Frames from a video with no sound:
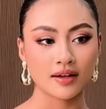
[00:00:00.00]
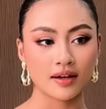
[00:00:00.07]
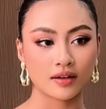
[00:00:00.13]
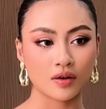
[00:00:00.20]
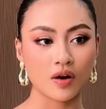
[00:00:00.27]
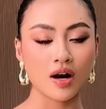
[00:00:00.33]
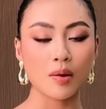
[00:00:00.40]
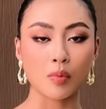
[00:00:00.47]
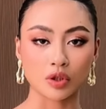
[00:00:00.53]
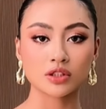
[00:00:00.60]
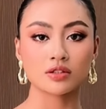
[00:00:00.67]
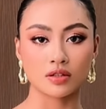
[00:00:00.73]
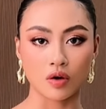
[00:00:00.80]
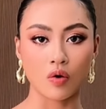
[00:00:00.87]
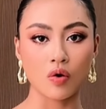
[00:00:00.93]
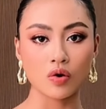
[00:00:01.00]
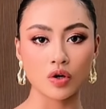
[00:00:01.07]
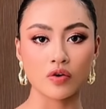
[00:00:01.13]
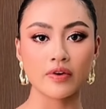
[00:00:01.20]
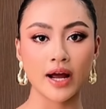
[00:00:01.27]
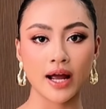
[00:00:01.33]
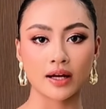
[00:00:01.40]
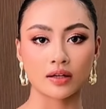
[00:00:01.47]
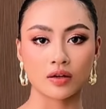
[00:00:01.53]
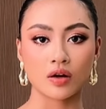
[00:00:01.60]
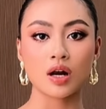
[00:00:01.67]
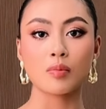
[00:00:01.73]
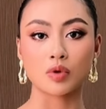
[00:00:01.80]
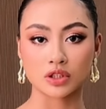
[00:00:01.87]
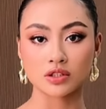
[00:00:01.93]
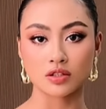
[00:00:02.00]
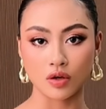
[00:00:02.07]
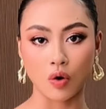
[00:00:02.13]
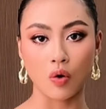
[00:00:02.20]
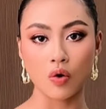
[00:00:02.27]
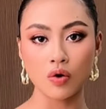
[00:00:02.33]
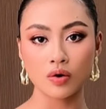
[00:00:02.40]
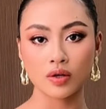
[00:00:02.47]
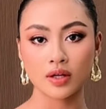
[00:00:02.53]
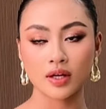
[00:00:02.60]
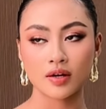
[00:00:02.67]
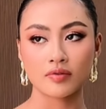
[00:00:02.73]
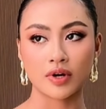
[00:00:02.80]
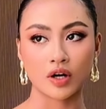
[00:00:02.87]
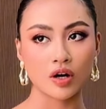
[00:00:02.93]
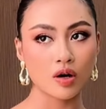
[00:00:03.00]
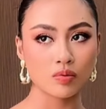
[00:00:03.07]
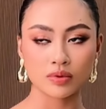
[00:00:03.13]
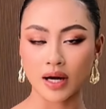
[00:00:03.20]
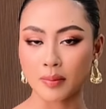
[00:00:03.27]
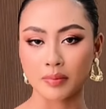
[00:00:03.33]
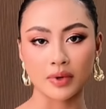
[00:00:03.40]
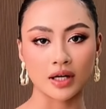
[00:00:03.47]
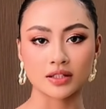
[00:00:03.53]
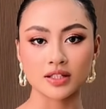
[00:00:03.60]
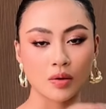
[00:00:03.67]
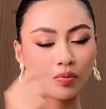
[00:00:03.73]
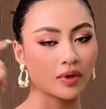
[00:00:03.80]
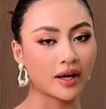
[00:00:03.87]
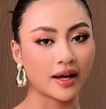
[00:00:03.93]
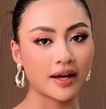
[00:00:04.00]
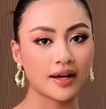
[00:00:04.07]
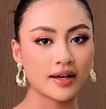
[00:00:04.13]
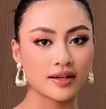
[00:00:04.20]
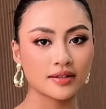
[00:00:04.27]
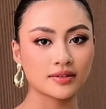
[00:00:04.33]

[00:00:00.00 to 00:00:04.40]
nó là một sự cố đối với hạnh nó là một sự cố và nó không nằm ở trong cái